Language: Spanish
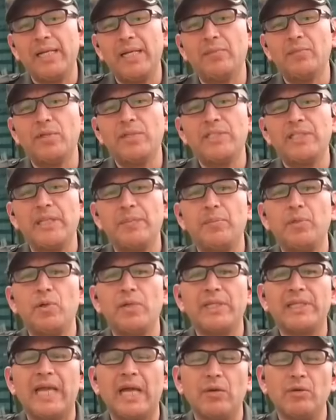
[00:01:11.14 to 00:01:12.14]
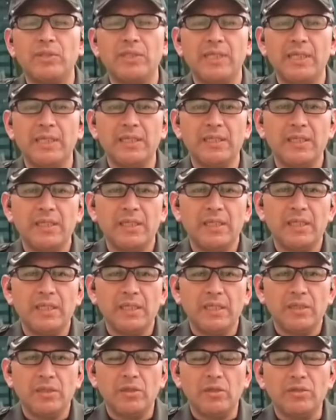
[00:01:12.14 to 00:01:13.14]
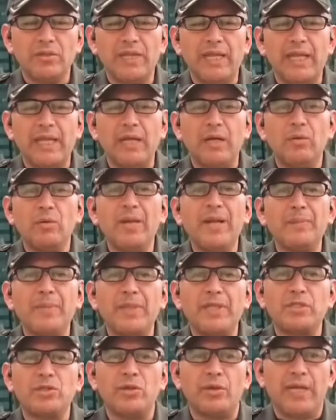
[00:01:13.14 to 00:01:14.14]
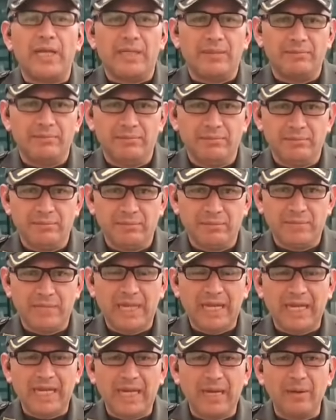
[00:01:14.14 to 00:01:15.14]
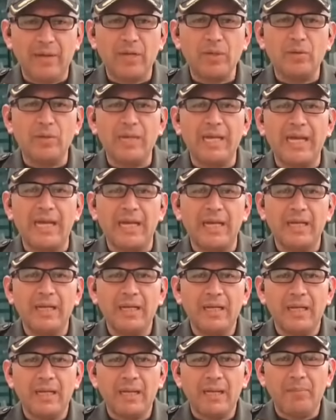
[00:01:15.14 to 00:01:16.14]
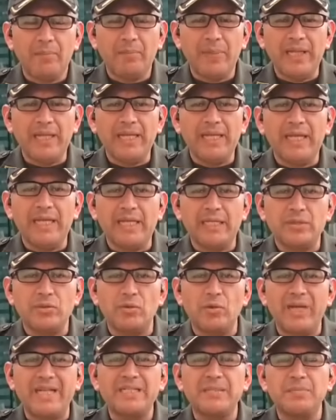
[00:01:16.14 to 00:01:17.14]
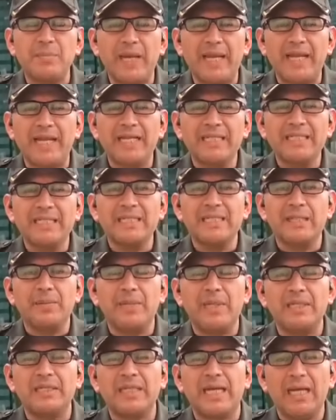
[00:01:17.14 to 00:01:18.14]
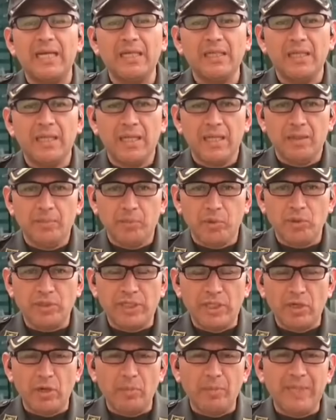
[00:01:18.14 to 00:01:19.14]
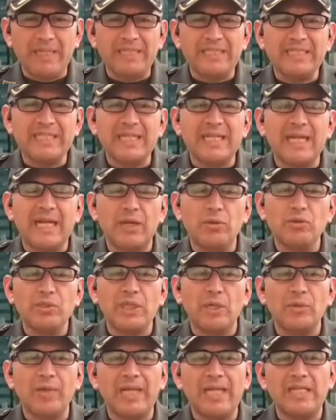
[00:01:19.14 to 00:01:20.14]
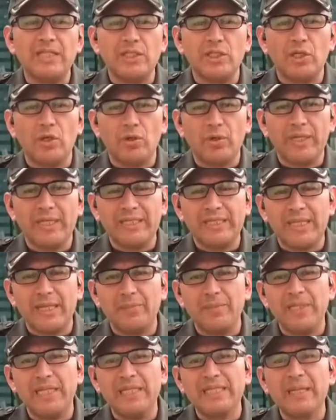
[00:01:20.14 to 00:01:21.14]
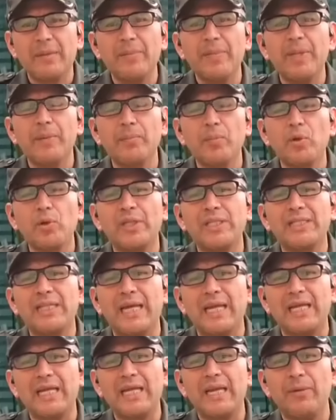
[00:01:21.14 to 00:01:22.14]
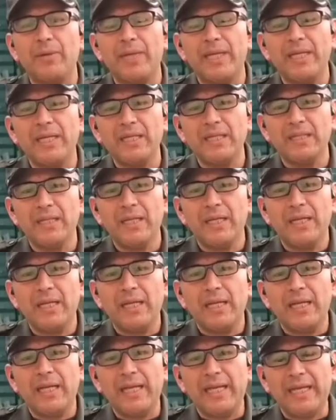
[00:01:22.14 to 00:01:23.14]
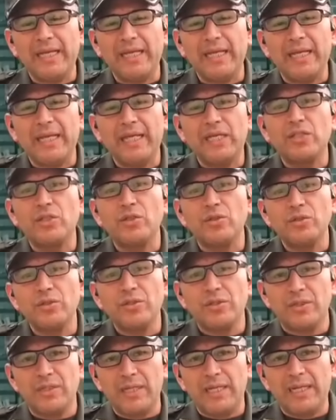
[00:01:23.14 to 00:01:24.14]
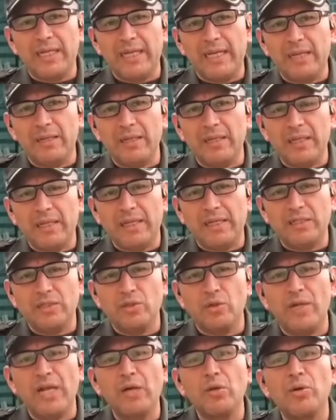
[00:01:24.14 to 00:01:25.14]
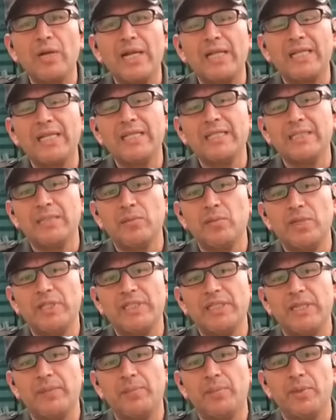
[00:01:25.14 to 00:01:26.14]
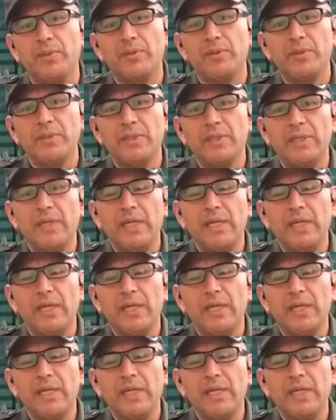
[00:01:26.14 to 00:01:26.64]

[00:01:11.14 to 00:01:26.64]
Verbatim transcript: en el municipio de Tausa, donde una persona acaba con la vida de su expareja sentimental, posteriormente se causa una lesión que termina también por quitarle la vida en hechos en, en zona rural de este municipio.